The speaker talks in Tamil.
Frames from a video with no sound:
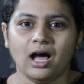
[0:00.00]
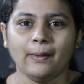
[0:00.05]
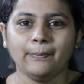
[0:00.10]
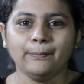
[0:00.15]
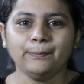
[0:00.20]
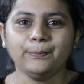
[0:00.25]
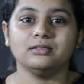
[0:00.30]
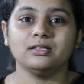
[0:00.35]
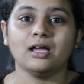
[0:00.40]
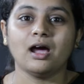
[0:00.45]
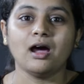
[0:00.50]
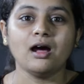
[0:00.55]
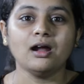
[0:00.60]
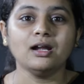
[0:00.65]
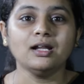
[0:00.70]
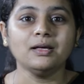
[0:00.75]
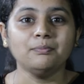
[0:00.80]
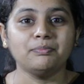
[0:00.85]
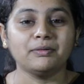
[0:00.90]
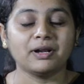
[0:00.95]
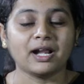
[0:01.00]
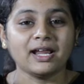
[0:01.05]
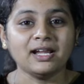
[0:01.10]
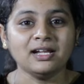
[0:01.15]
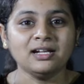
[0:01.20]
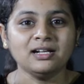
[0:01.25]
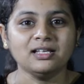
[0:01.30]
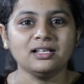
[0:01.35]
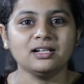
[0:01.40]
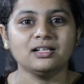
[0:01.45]
அப் ஞான
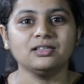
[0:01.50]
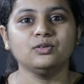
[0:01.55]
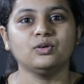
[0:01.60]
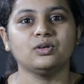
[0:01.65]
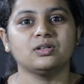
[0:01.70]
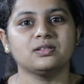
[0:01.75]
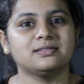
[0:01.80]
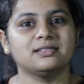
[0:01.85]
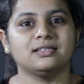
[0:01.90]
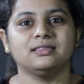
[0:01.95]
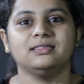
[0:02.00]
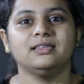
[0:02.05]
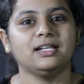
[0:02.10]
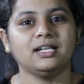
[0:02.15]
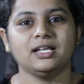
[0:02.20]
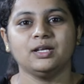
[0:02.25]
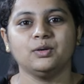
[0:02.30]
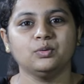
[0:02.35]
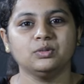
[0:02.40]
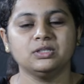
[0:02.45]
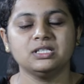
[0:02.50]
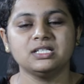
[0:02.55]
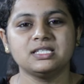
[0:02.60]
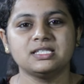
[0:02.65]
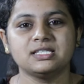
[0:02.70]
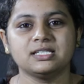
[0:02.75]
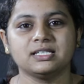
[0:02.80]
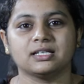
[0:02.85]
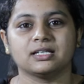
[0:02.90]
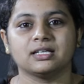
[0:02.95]
பிரெயின்ல இருந்து ஒரு சிந்தனை
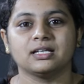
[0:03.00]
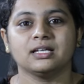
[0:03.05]
உதிச்சு